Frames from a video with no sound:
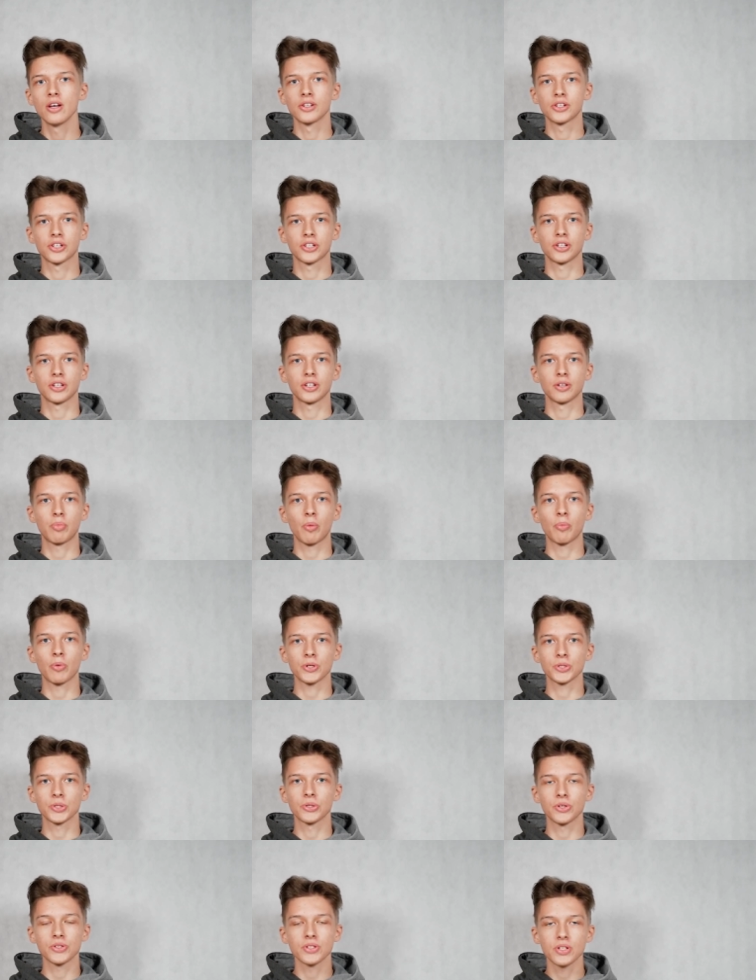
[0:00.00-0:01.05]
Czy po
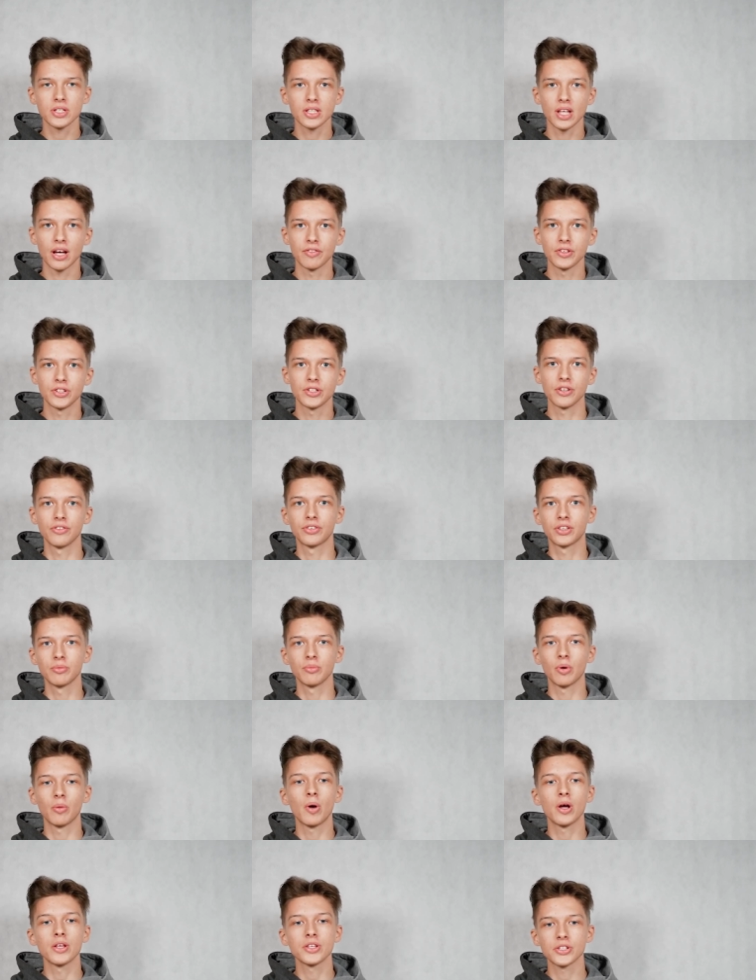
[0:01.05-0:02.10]
prostu to zostawić? I w tym
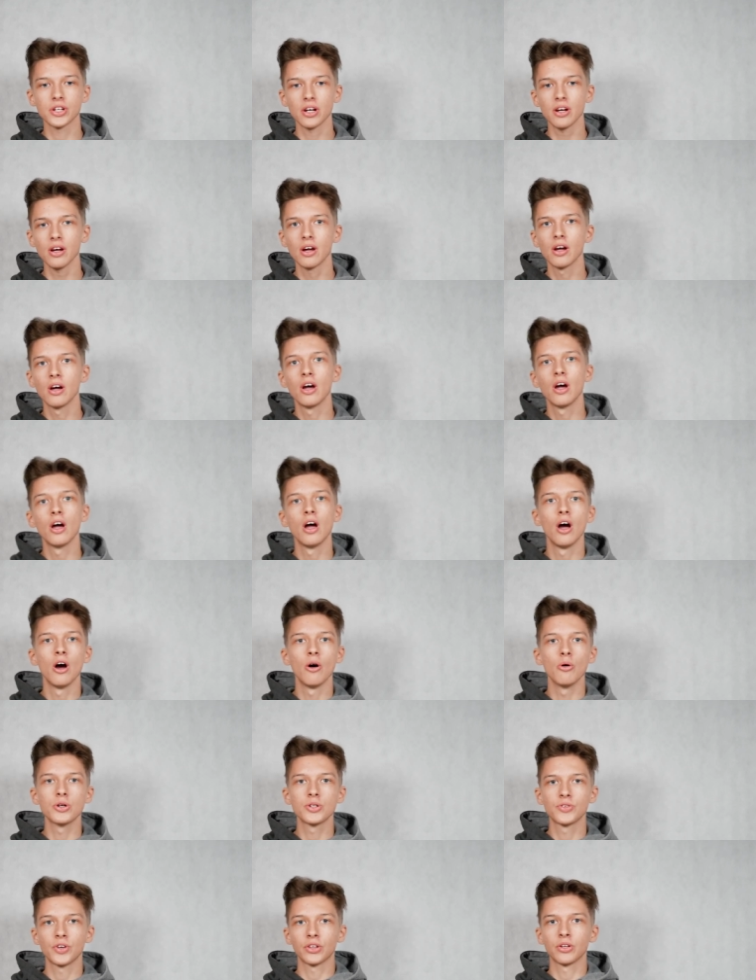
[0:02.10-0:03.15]
momencie
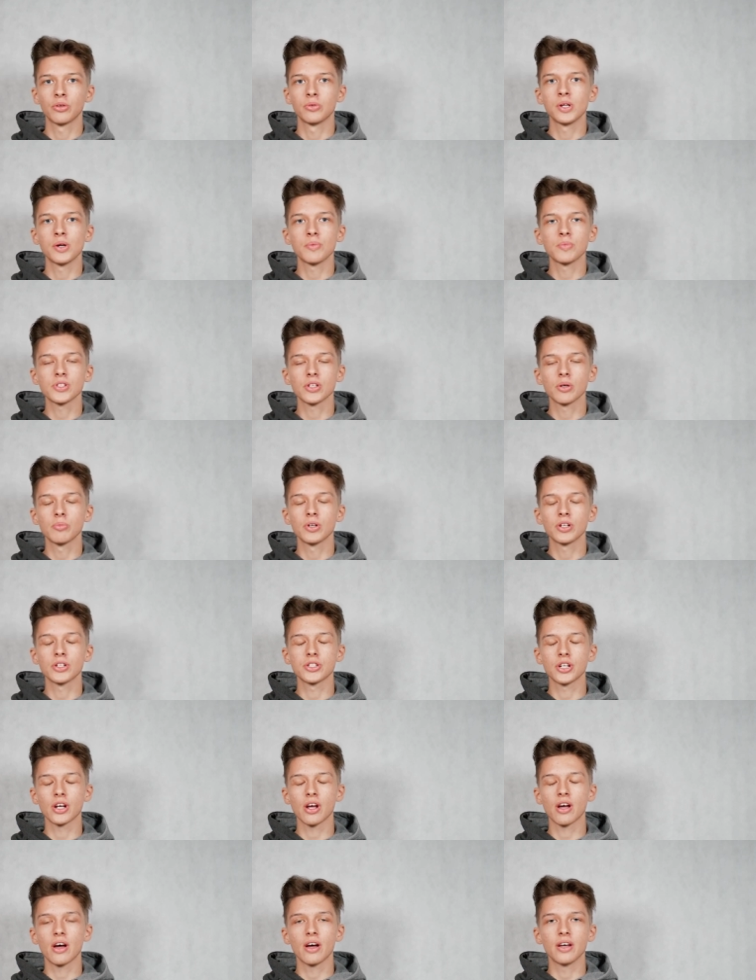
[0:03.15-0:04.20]
uświadomiłem sobie,
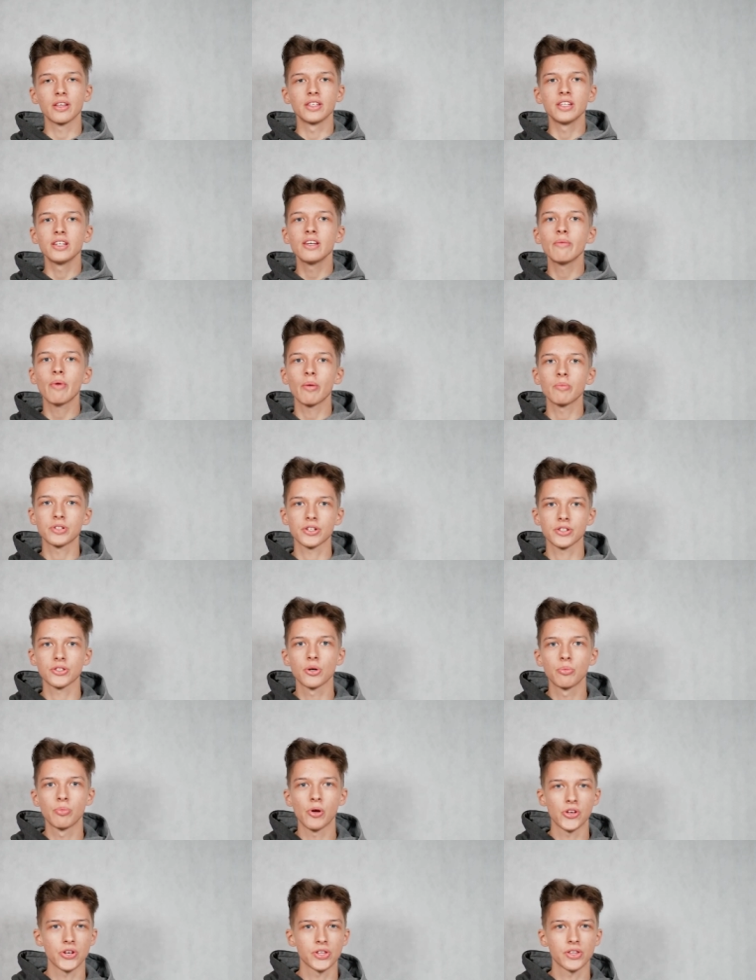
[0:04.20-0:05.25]
że nie mam się
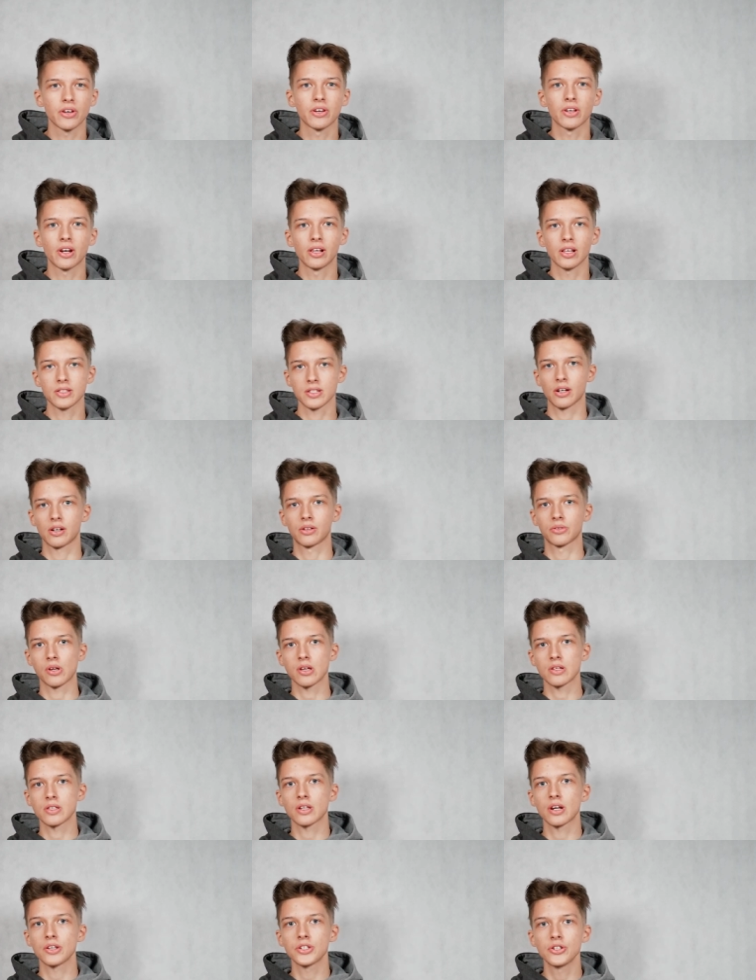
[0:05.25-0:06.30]
skupiać na tych relacjach, które
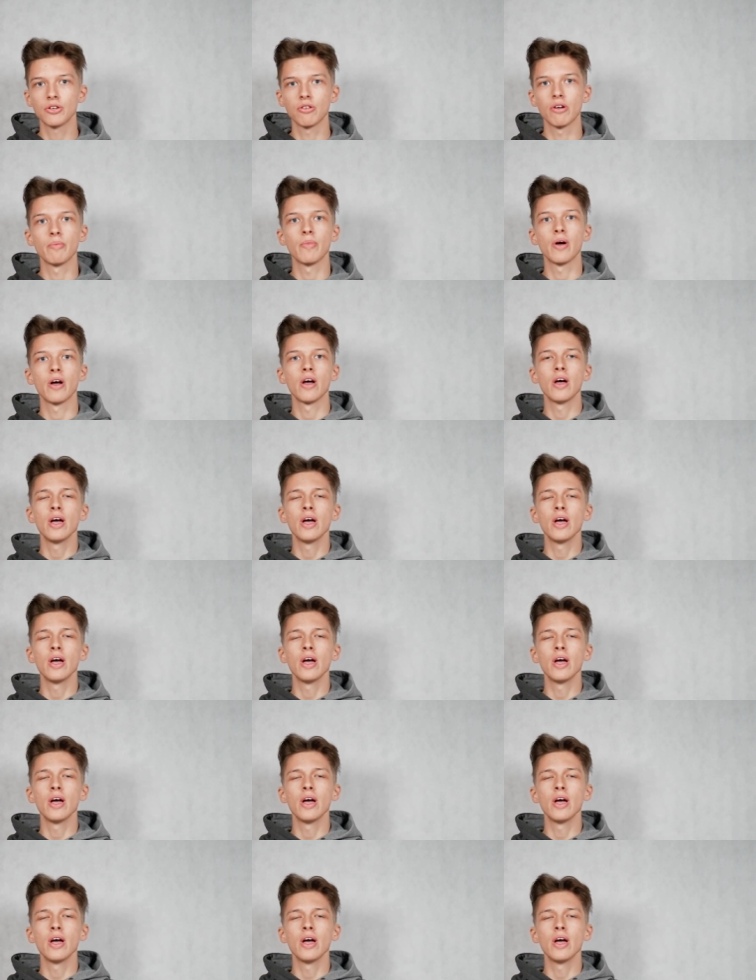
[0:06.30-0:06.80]
straciłem.